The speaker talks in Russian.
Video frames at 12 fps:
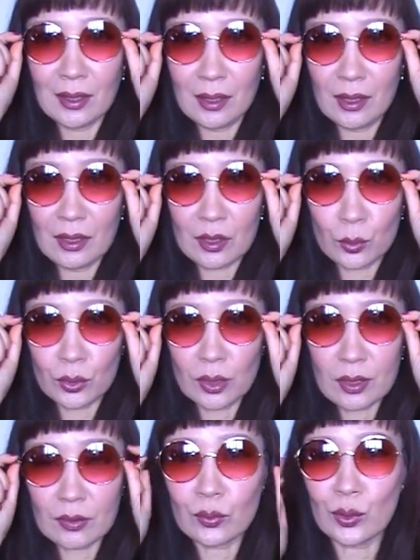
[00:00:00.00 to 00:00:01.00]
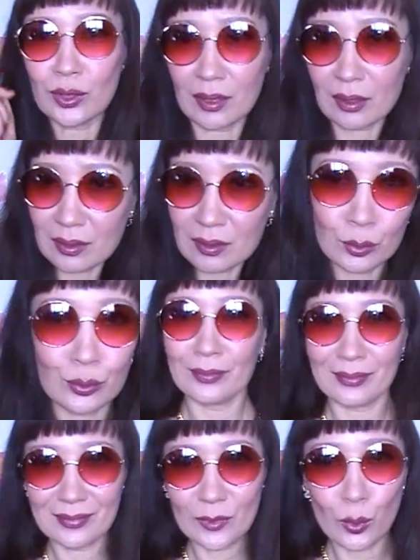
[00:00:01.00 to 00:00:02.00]
И они смотрятся вот так.
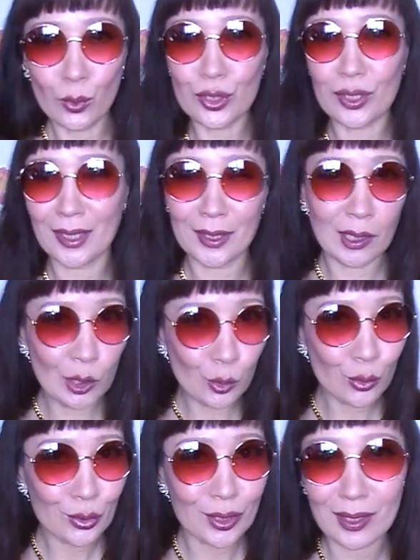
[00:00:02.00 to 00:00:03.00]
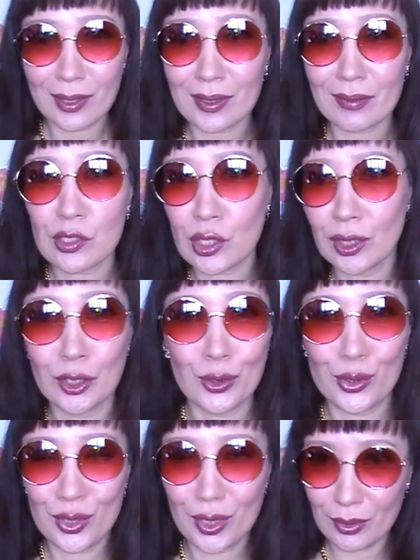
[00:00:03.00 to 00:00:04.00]
Очень такие легкие и совершенно не
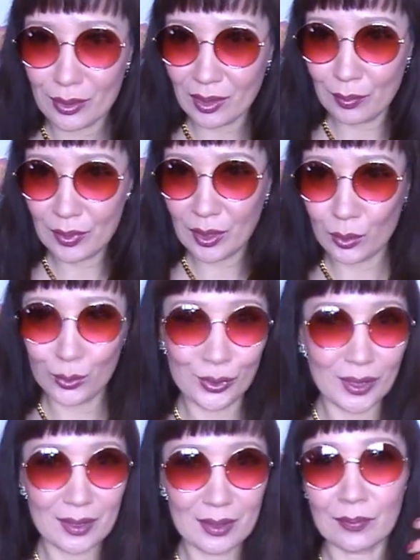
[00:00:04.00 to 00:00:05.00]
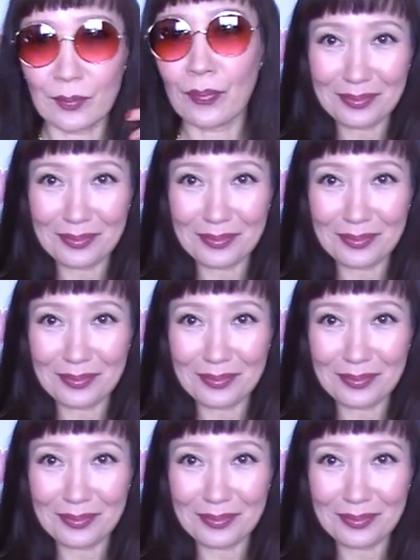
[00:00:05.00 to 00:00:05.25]
ощущаются на переносице.